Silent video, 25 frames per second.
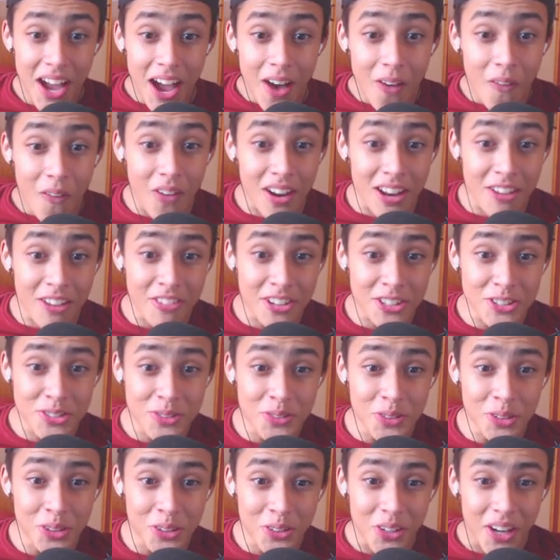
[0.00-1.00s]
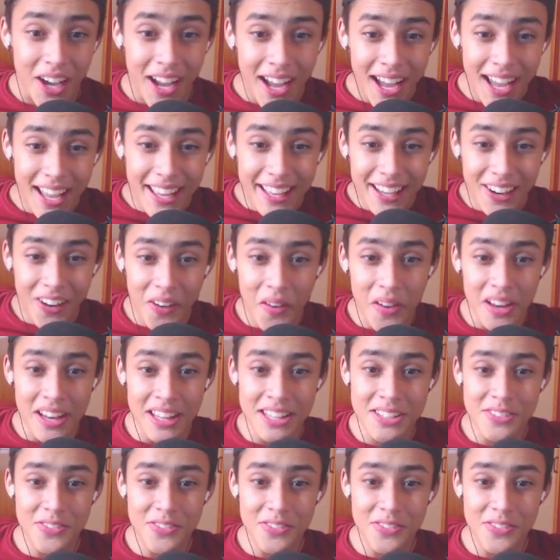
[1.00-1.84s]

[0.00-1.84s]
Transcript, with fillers: Olha, vai junto. Olha as